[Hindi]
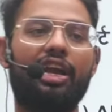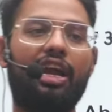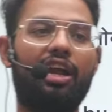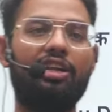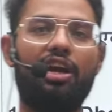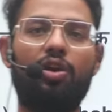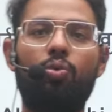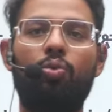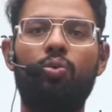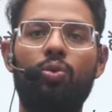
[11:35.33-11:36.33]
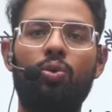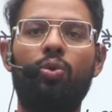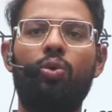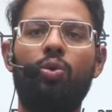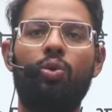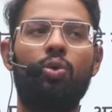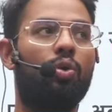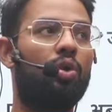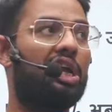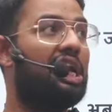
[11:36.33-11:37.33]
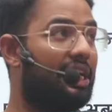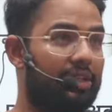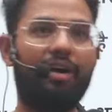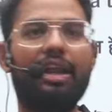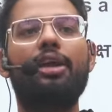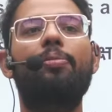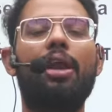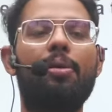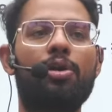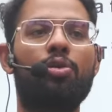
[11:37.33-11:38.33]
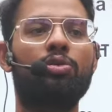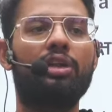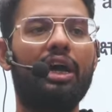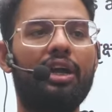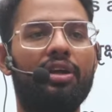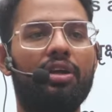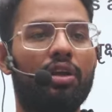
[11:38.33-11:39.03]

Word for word: गहरा जा रहा हूं एक दीवार के बराबर होता है